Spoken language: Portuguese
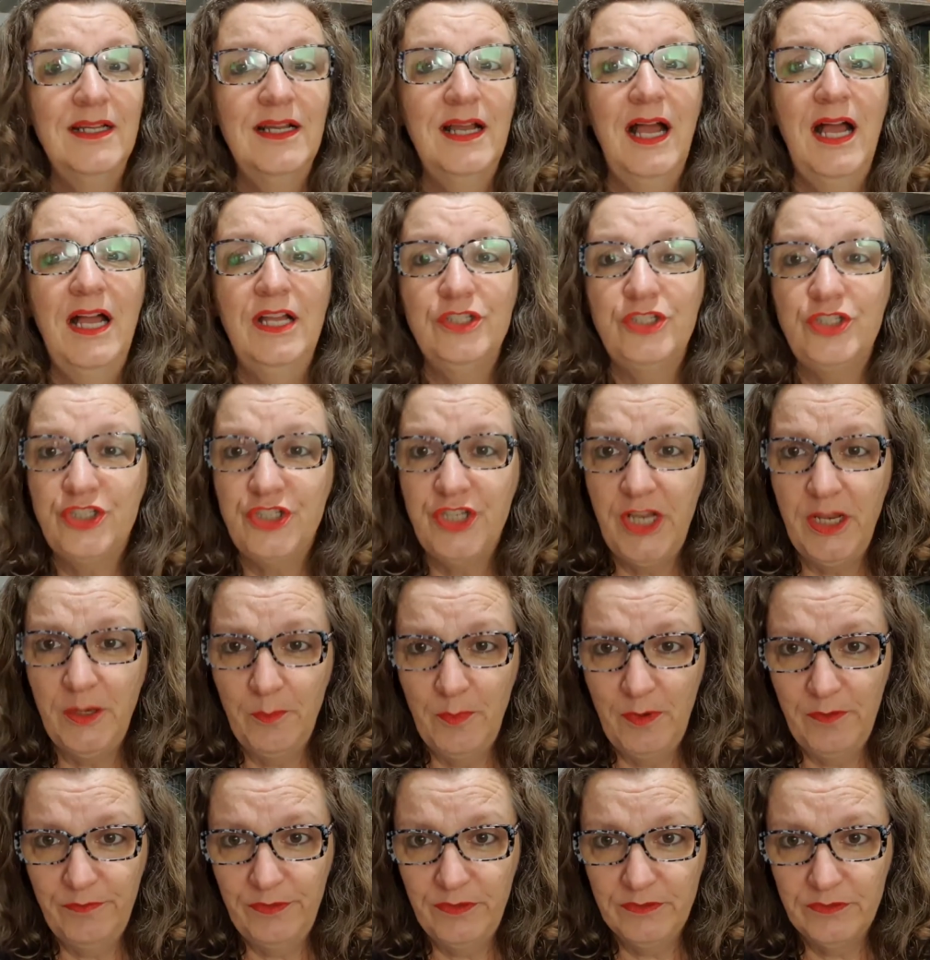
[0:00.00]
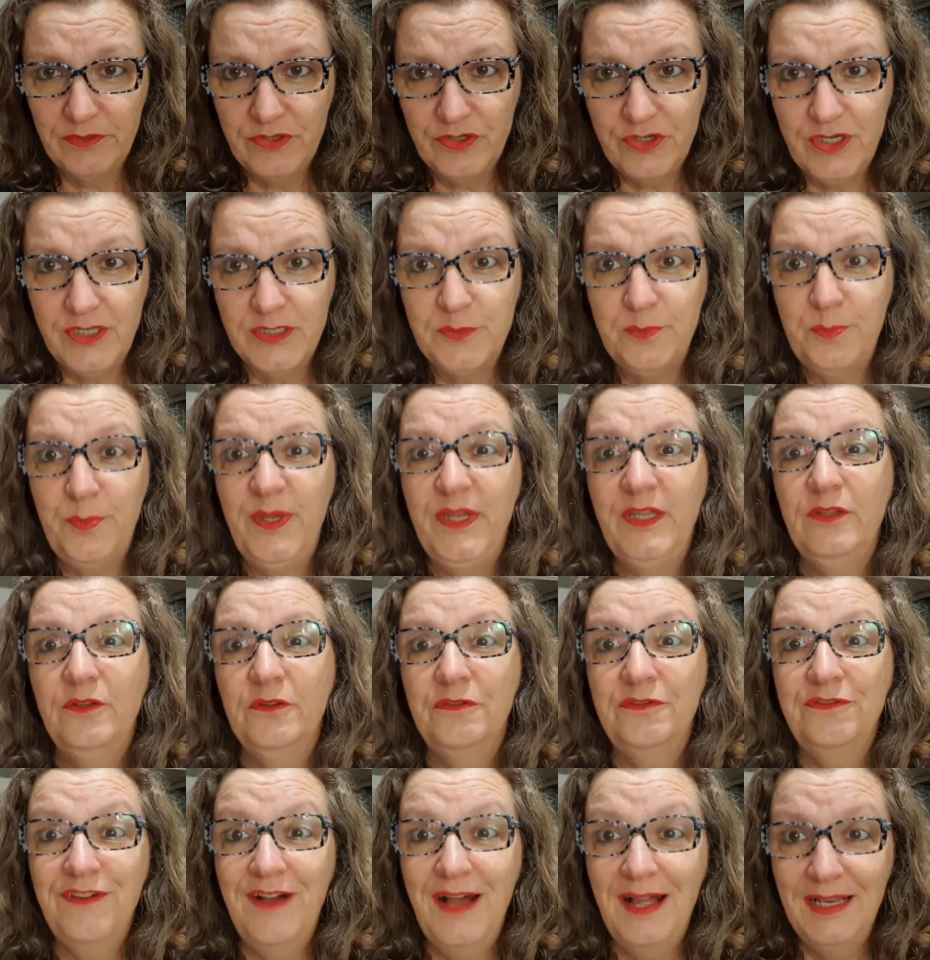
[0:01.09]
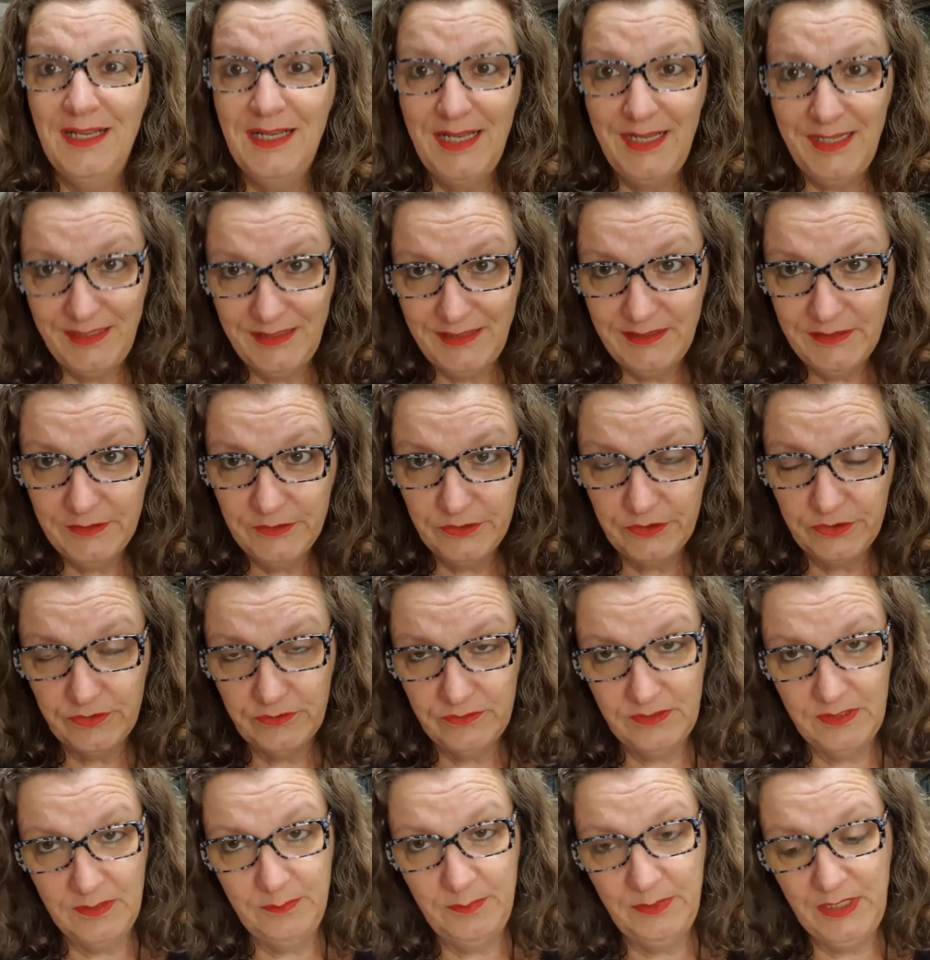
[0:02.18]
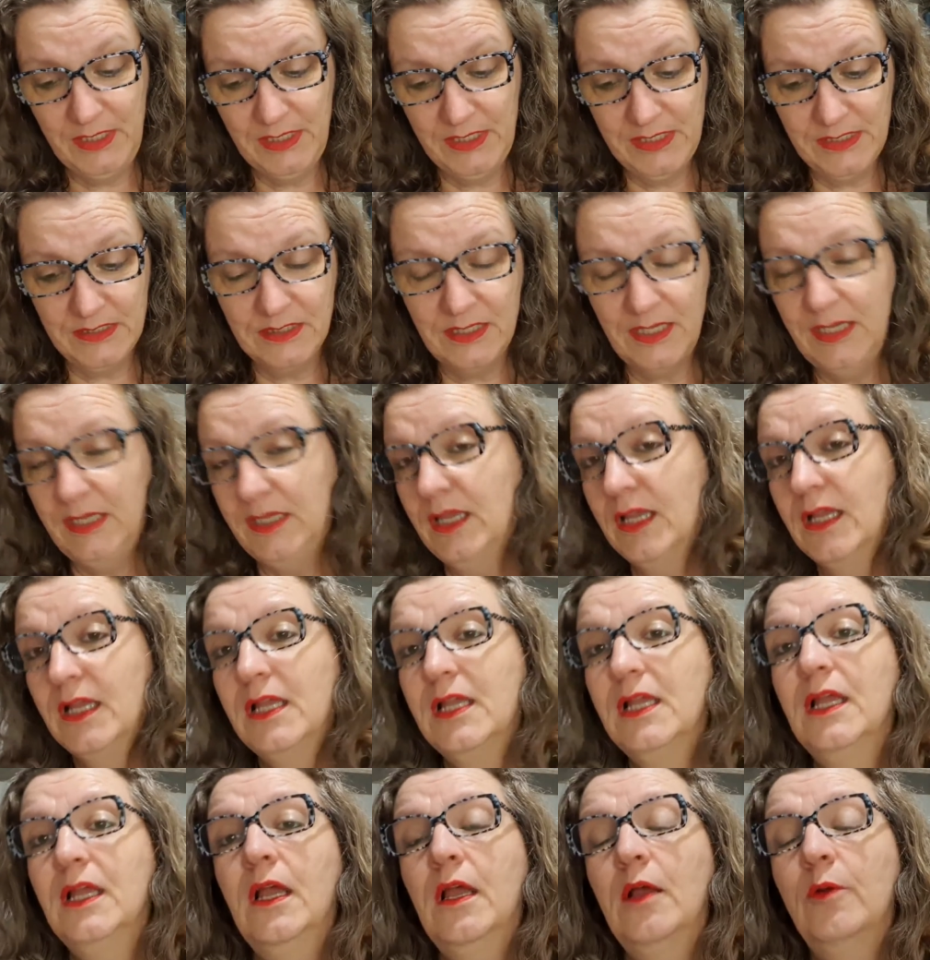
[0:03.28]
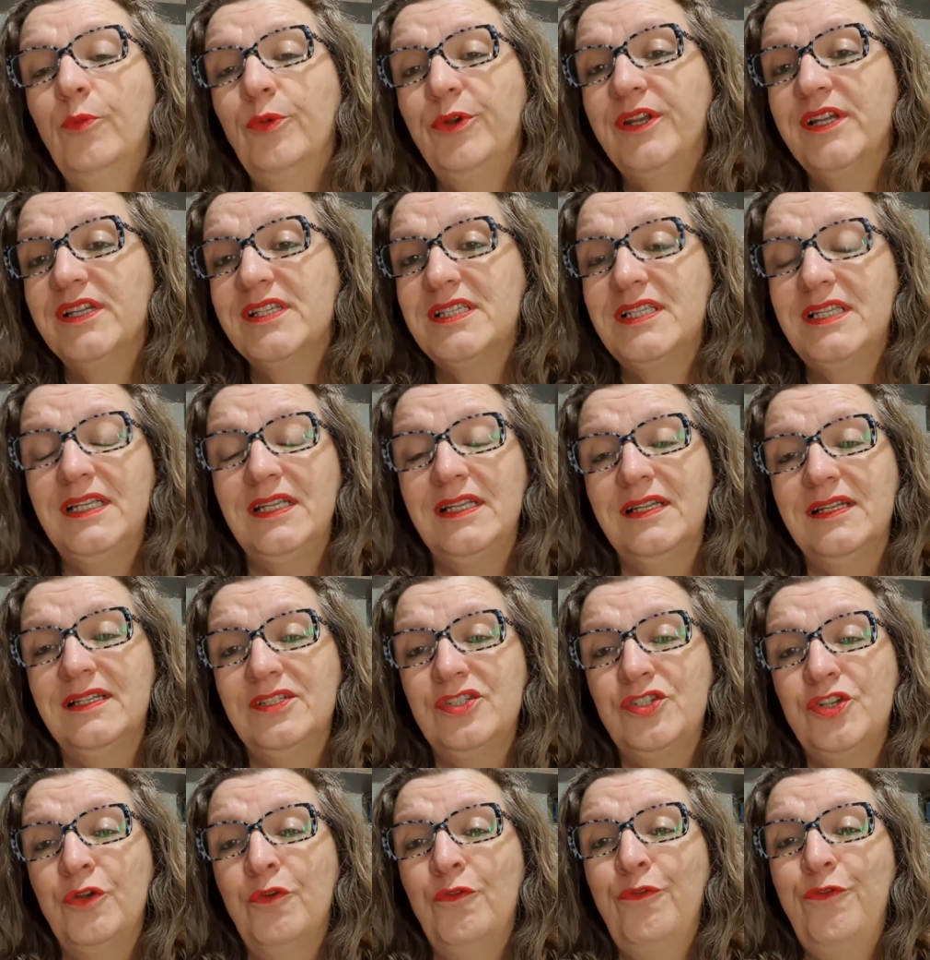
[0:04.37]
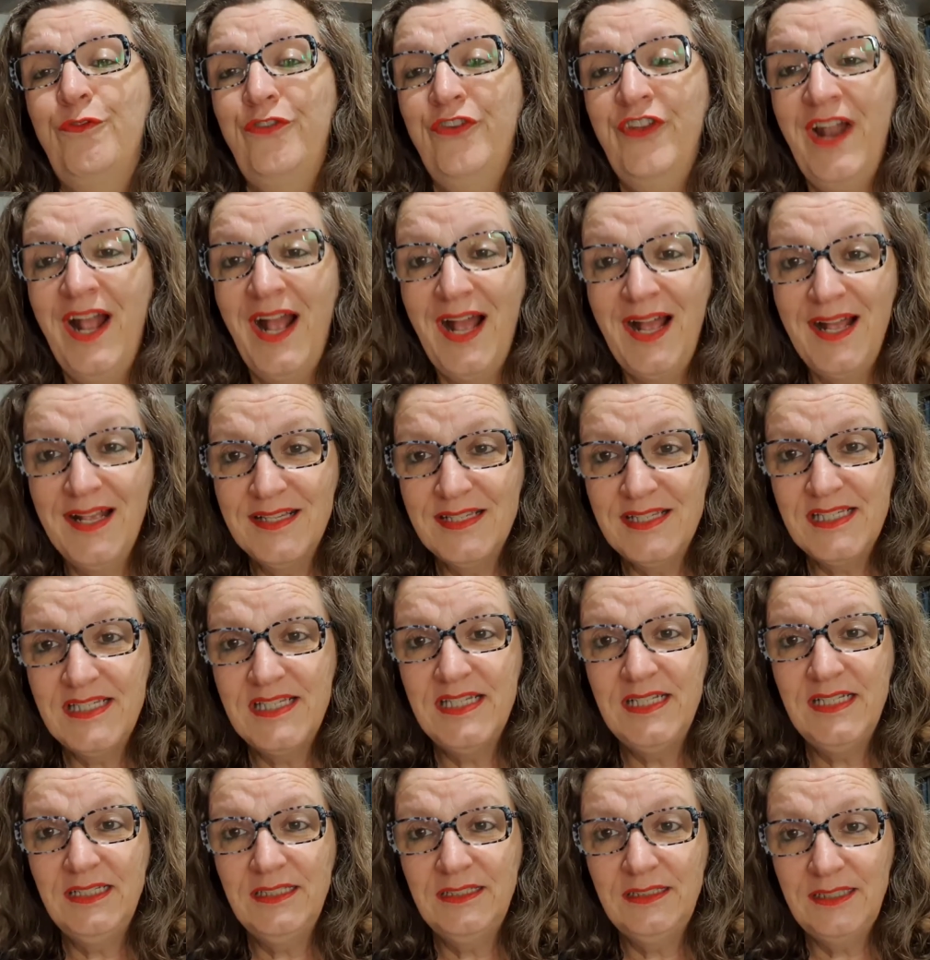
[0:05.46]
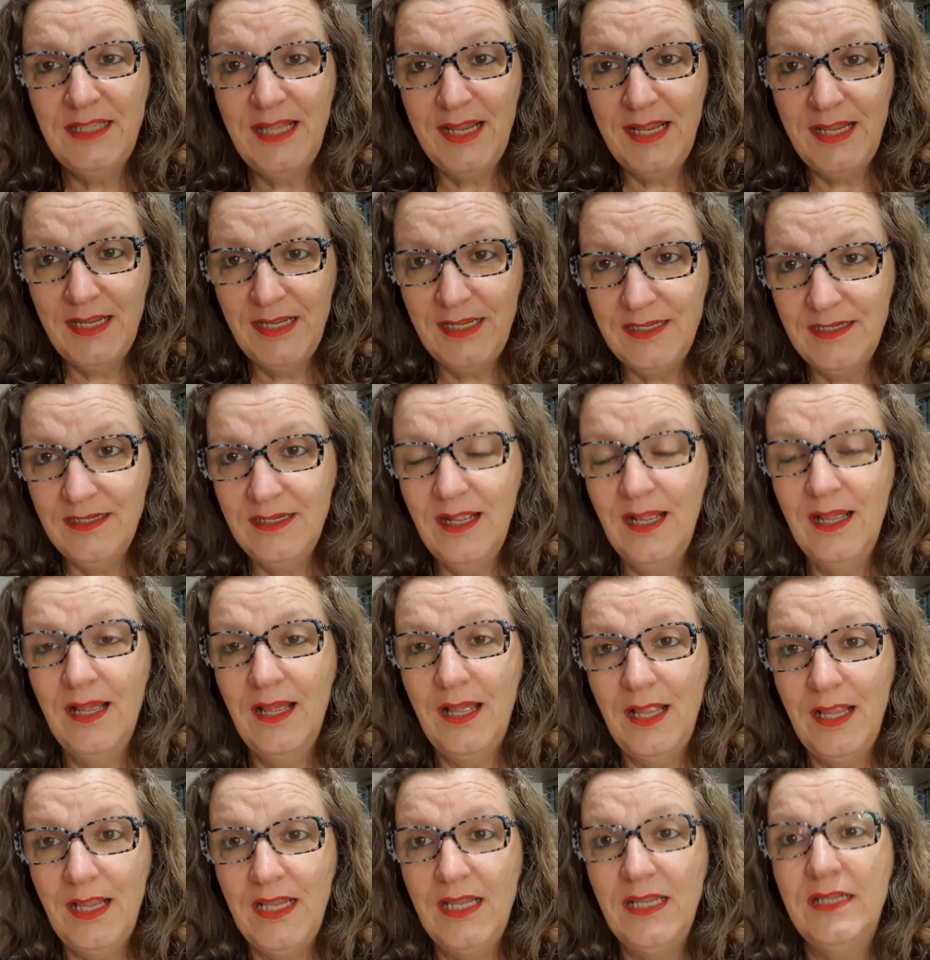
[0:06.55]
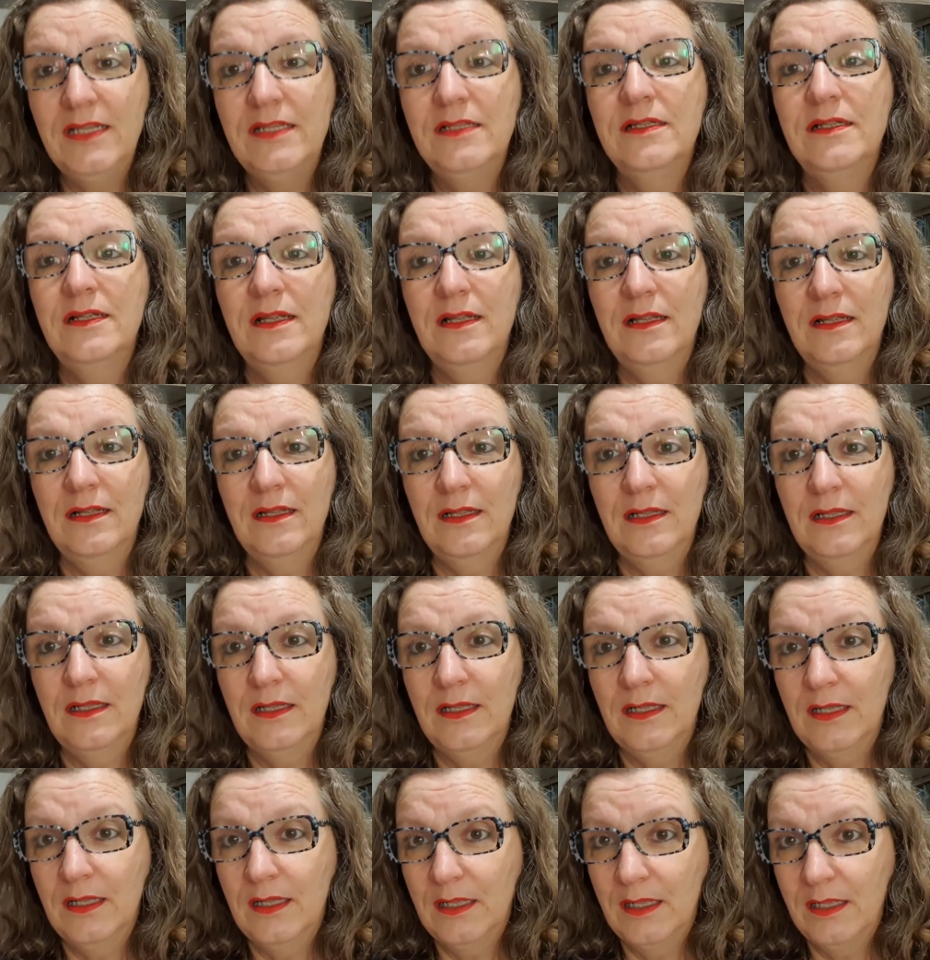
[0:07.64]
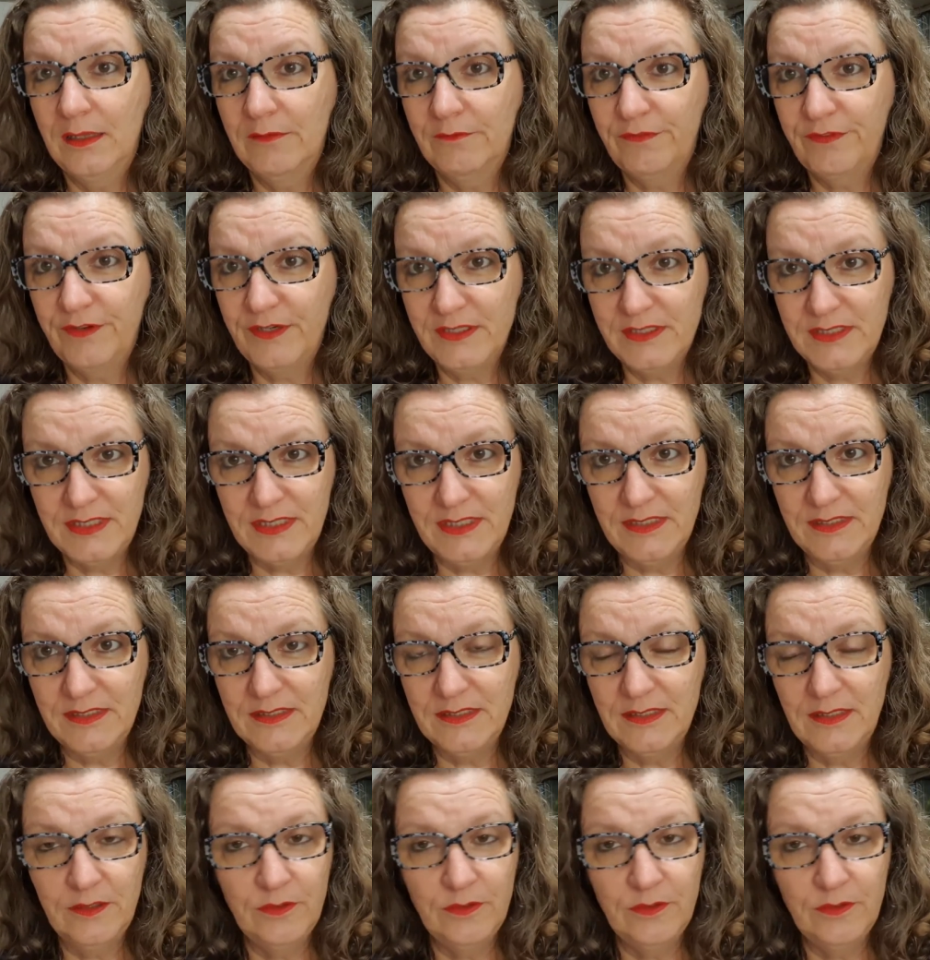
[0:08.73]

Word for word: Achei uma falta de respeito. Falei isso na minha resenha, porque assim, tinham frases inteiras em francês.